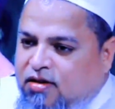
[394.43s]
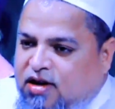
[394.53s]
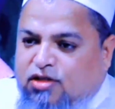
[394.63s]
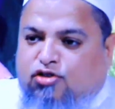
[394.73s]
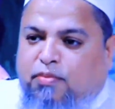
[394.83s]

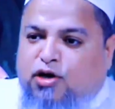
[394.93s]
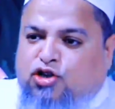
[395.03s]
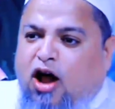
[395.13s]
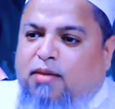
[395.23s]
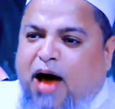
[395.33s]
কিন্তু
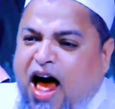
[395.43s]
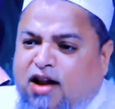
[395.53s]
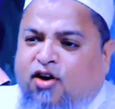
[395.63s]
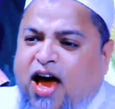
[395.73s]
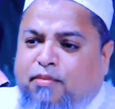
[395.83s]
মুসলমান
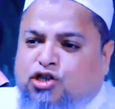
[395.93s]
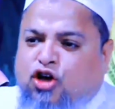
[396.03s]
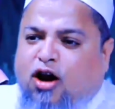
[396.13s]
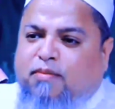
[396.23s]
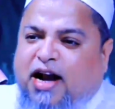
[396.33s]
হয়ে
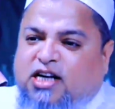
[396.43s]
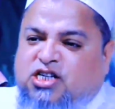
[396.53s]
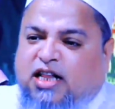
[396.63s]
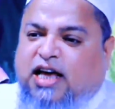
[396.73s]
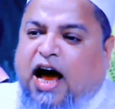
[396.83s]
মুসলমানের
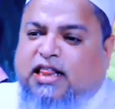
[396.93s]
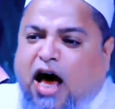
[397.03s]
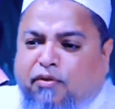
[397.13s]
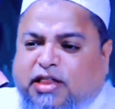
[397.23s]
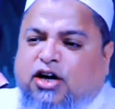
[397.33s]
সাথে
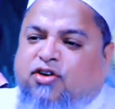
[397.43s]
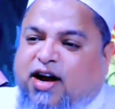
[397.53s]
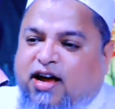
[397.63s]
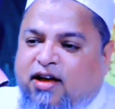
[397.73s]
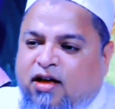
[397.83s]
আদাওয়াতি
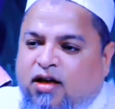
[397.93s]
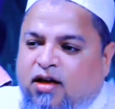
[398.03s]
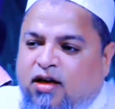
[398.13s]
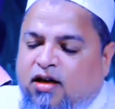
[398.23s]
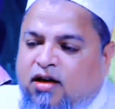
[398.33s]
করে
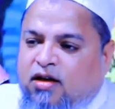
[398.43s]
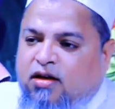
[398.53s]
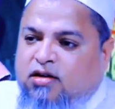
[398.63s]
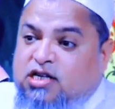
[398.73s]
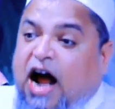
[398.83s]

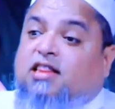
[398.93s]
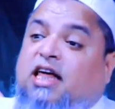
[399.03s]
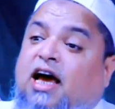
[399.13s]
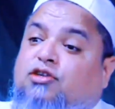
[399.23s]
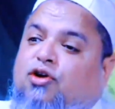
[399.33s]

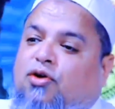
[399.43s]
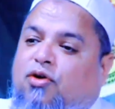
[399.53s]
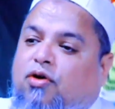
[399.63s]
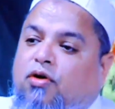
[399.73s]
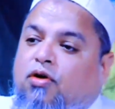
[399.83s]
স্বার্থের জন্য
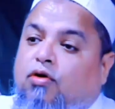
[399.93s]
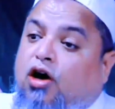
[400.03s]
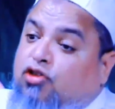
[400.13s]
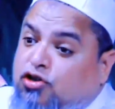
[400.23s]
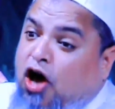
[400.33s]

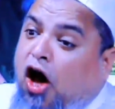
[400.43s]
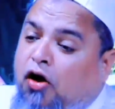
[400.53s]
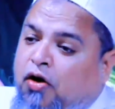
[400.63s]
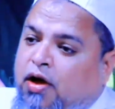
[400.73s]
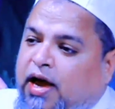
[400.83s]
অথচ
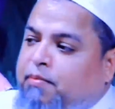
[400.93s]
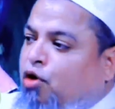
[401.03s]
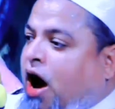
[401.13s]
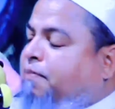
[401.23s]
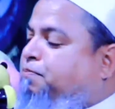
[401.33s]
এই
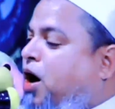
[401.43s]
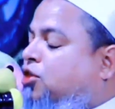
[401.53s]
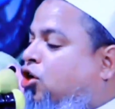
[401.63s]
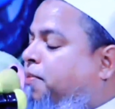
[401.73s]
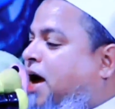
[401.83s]

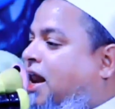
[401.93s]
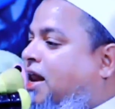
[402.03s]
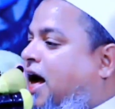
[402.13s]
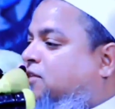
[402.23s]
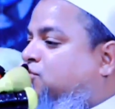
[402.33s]
মোহাব্বত হবে
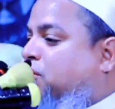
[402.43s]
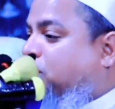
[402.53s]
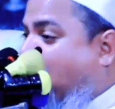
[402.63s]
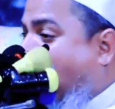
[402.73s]
আল্লাহর জন্য